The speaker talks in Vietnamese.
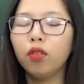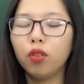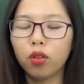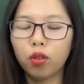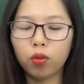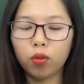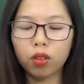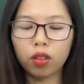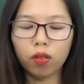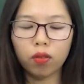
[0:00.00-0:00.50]
vô
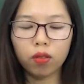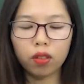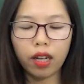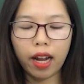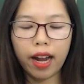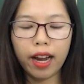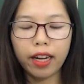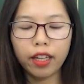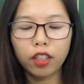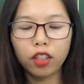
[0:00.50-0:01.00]
cùng rộng
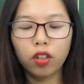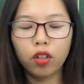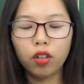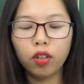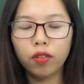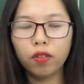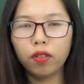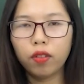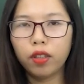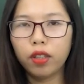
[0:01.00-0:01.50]
rãi
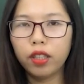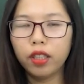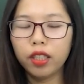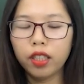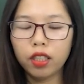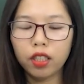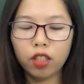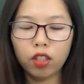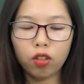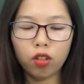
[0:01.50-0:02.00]
đối với
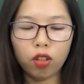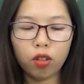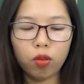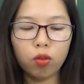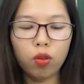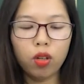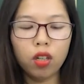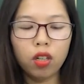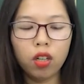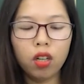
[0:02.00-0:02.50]
nhân dân toàn
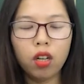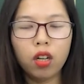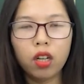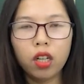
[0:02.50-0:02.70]
quốc,